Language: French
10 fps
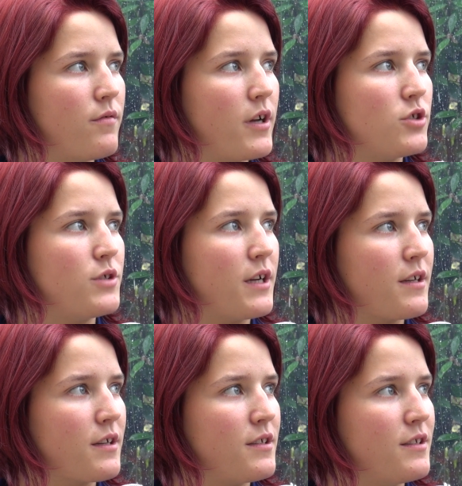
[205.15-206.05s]
Voilà, je suis
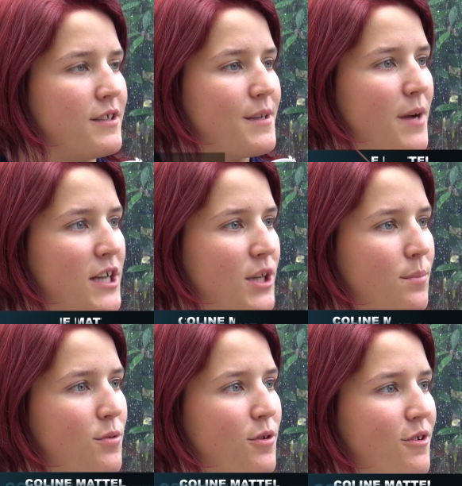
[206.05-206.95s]
quelqu'un qui, marche un
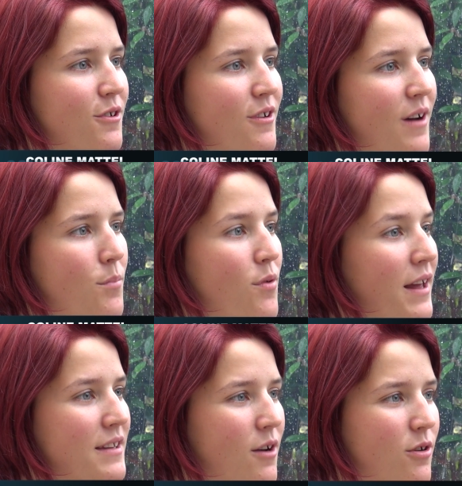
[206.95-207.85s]
peu, un peu à
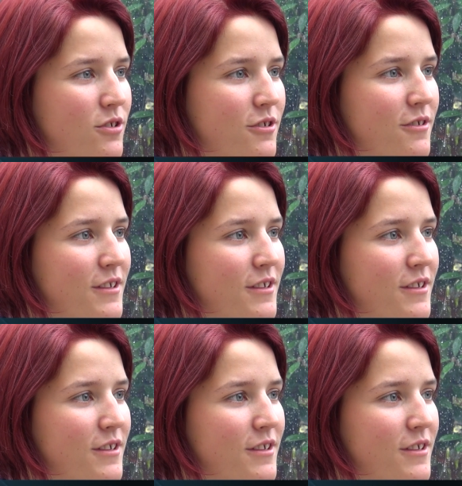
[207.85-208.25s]
la carotte.